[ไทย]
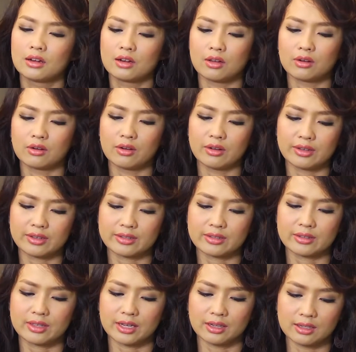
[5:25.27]
แล้วก็
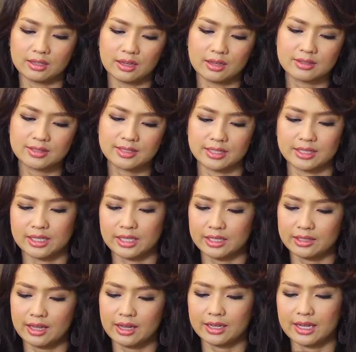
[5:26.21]
อย่างเรื่องสิทธิ
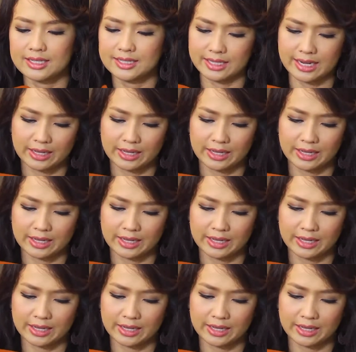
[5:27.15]
ทางการแส